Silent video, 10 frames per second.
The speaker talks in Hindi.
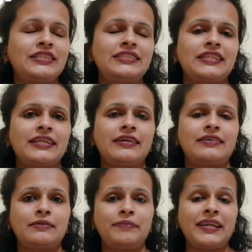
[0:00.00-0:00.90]
अच्छे से
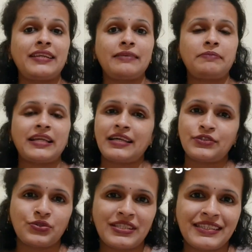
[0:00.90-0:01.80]
पहले
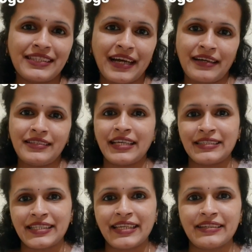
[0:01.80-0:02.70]
पहला जो दिन था
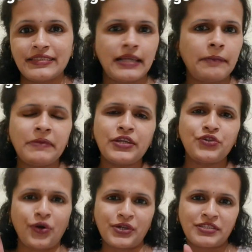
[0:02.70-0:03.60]
धनतेरस आपने
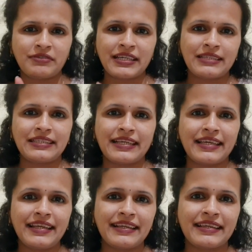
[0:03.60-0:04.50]
शॉर्ट्स वगैरह
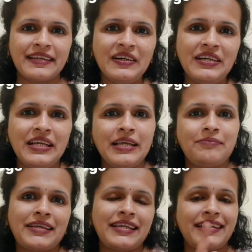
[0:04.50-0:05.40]
देखे रहेंगे ना
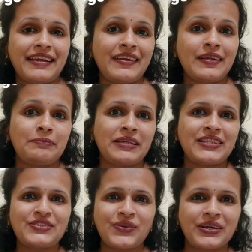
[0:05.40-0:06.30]
मैंने डाला है
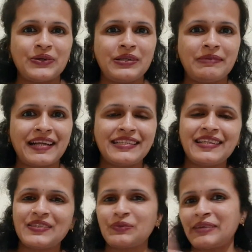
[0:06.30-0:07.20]
मैंने जो रंगोली बनाई
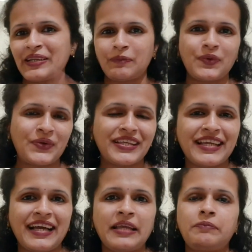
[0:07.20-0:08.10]
थी ना तो मैंने अपलोड
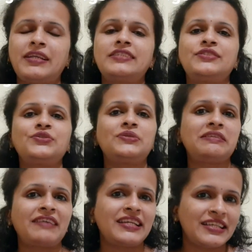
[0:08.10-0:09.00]
किया है प्लस जो
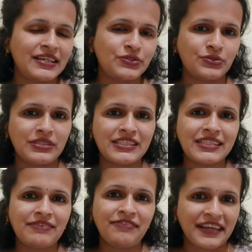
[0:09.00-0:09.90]
दिवाली का जो
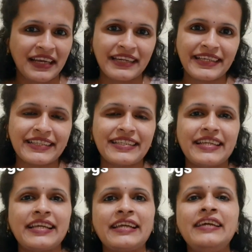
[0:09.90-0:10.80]
जिसे फराल
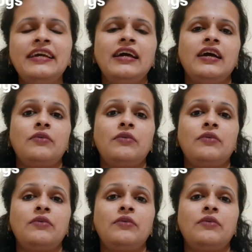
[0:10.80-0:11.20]
कहते हैं